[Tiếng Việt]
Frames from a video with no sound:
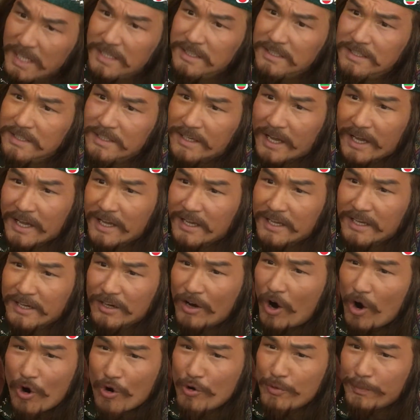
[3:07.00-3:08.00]
kỳ
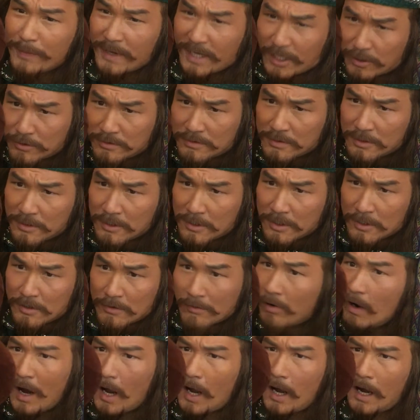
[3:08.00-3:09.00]
diệu nữa. Ha,
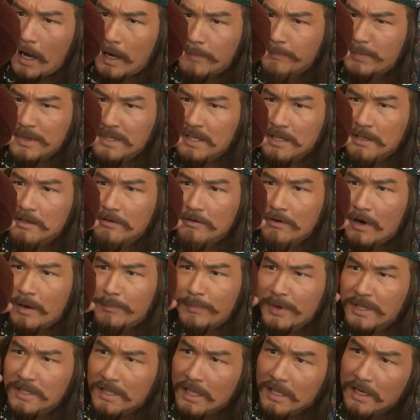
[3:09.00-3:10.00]
thật
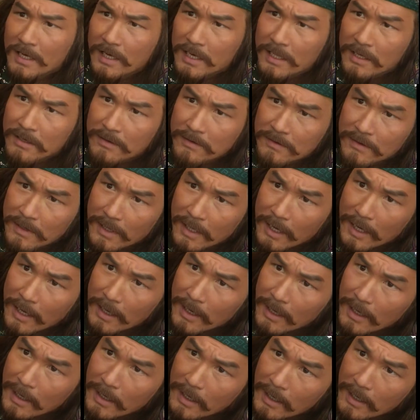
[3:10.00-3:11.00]
lợi hại lợi hại.